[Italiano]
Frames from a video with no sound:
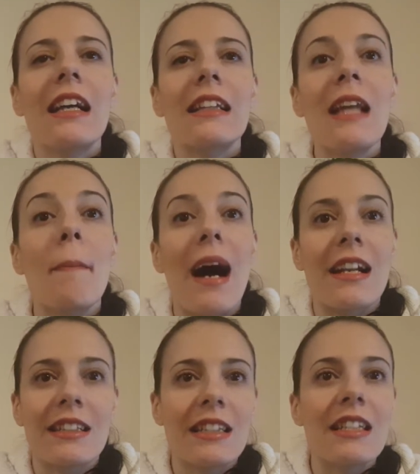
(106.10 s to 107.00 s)
da
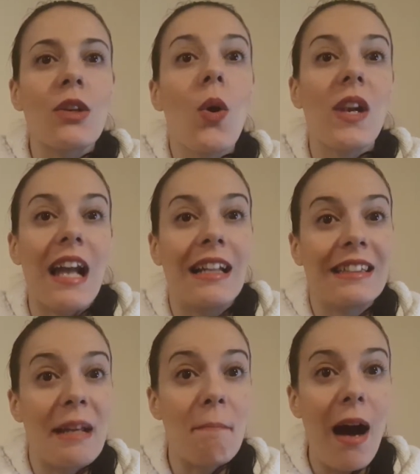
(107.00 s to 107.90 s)
parte di
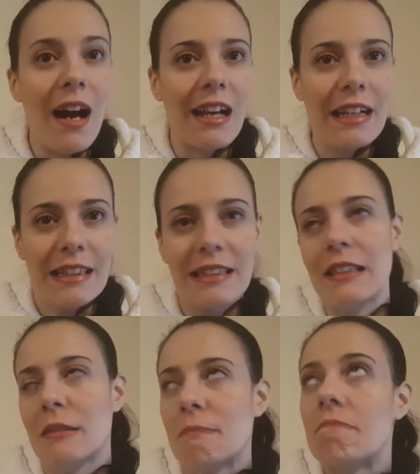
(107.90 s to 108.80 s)
Hollande
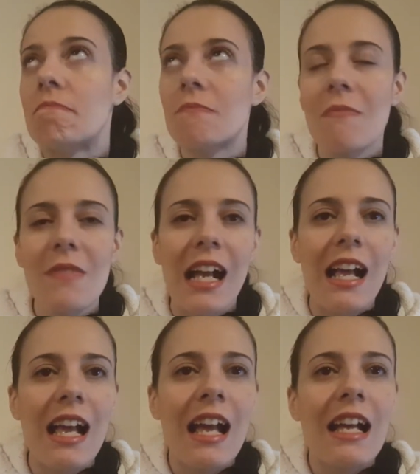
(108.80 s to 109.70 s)
Barrett
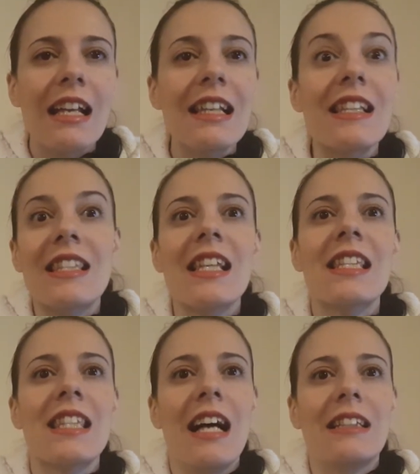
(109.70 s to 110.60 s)
il
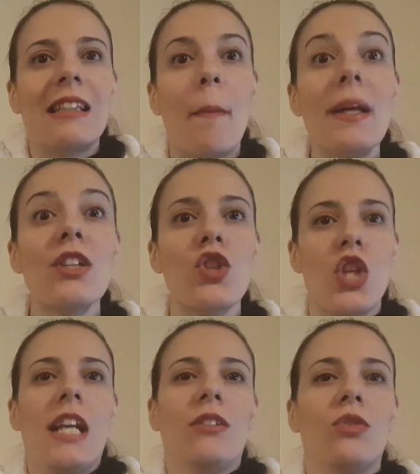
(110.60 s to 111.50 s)

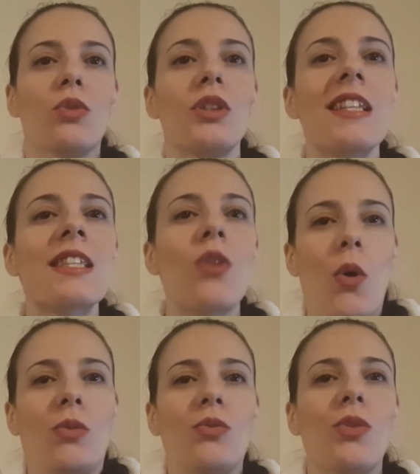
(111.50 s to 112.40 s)
60% di
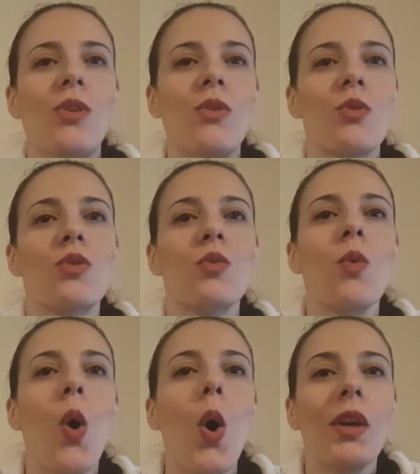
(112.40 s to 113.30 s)
sconto
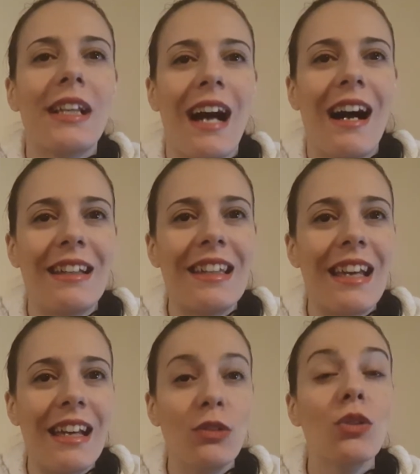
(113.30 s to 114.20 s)
su Organi-
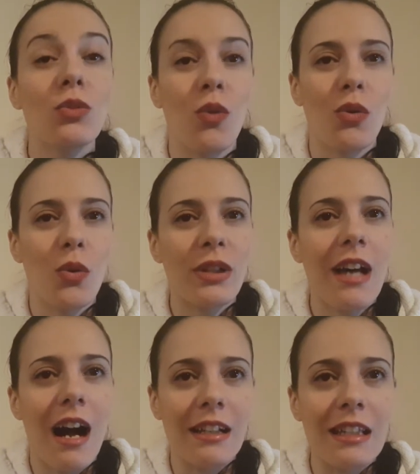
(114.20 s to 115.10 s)
eh, Dottor
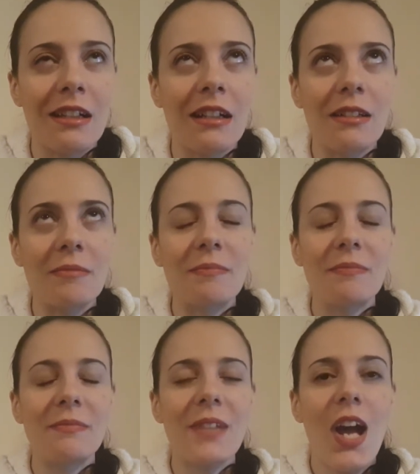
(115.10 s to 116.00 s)
Organic.
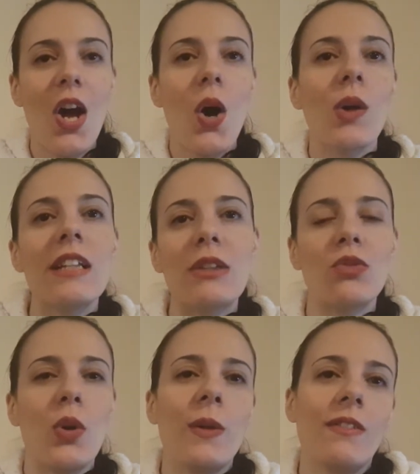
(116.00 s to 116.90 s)
Ho
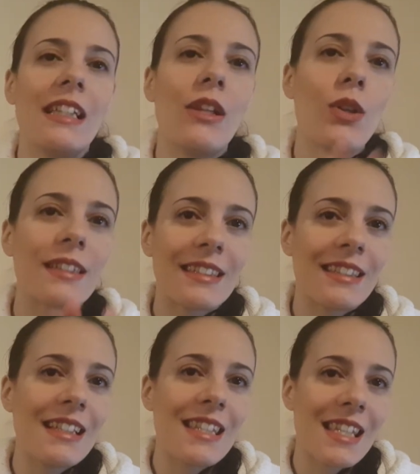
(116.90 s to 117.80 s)
detto lo,
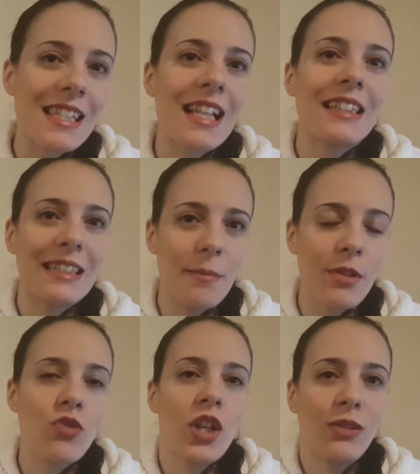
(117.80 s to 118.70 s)
il
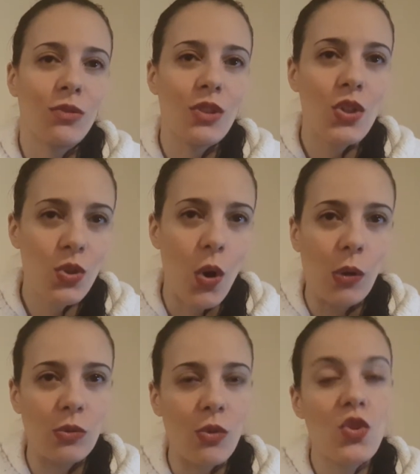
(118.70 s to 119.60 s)
60% di
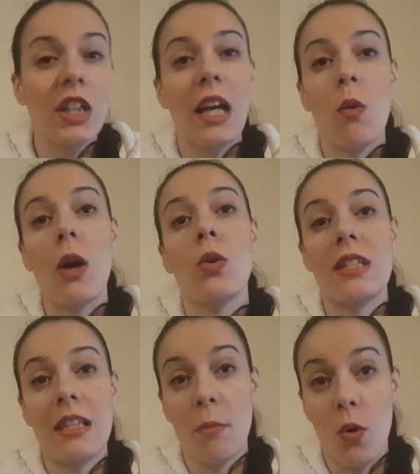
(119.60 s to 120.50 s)
sconto, già che qua
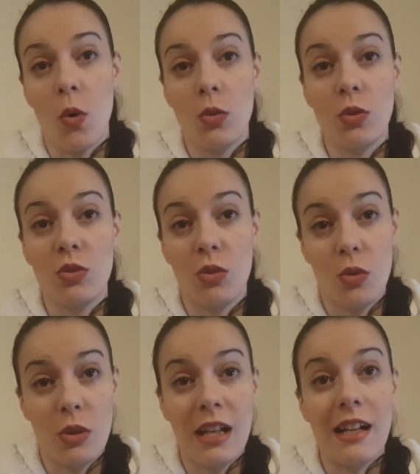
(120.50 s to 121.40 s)
costa poco Dottor
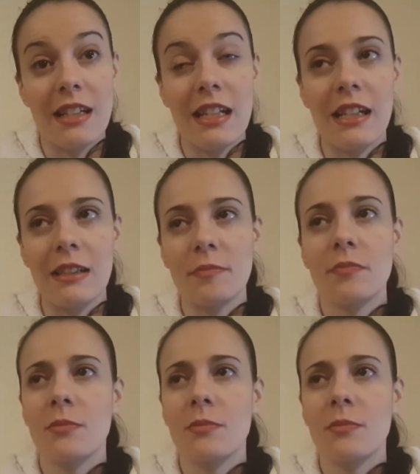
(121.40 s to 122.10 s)
Organic,